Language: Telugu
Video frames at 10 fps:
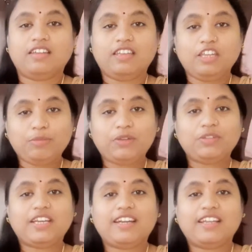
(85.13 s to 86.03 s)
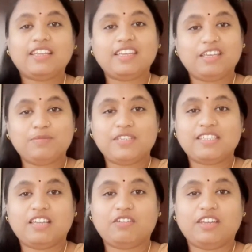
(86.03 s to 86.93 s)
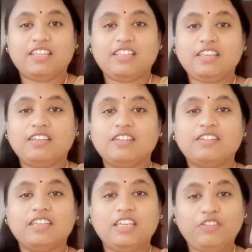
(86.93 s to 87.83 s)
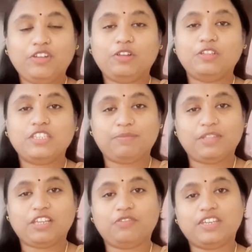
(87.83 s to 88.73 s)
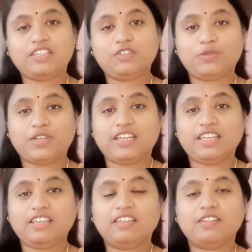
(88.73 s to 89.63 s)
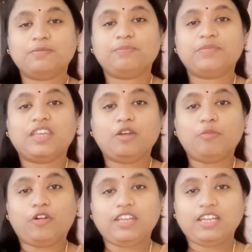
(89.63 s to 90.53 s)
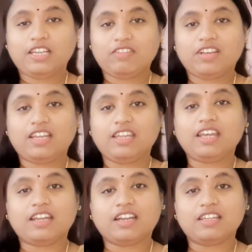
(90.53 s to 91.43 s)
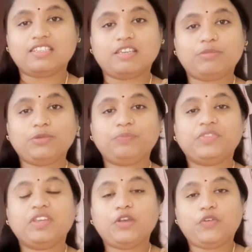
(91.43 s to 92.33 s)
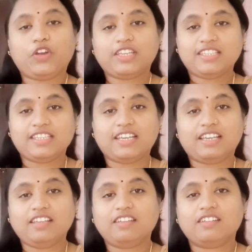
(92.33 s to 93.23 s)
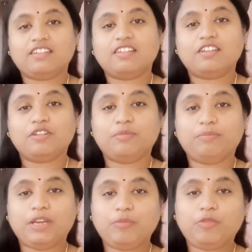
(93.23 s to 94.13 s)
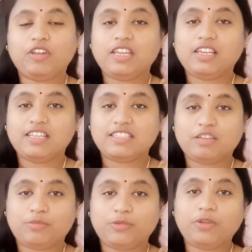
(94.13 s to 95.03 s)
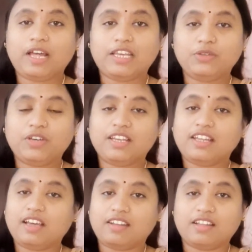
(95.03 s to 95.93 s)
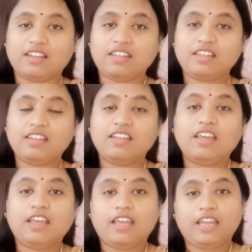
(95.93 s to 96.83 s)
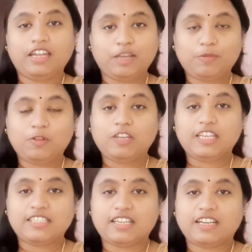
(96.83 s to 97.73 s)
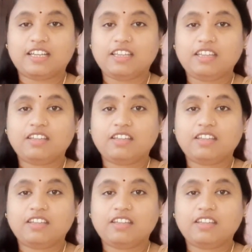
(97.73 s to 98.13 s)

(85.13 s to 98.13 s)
నేను బరువు తగ్గడానికి ఏం చేస్తాను అనేది ఈ వీడియోలో చెప్తాను ఫ్రెండ్స్ చూడండి మార్నింగ్ లేవగానే అరగంట సేపు వాకింగ్ చేయాలి మనం మార్నింగ్ లేచినప్పుడు ఐదు కానీ ఆరు కానీ ఏ టైంలో లేచినా కానీ